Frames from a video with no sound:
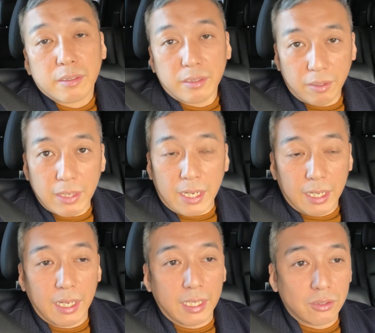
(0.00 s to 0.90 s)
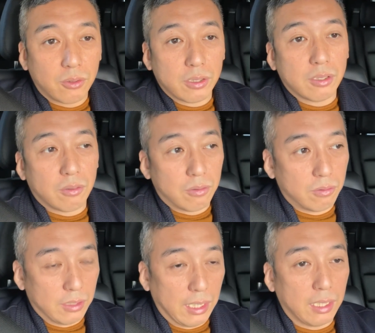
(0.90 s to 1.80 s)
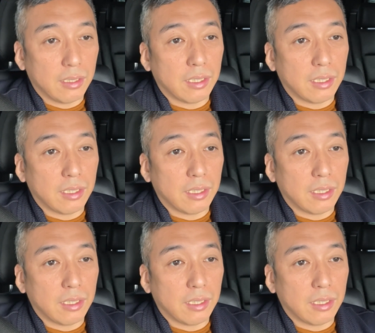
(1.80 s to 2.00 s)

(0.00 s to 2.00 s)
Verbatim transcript: では通りの方に入っ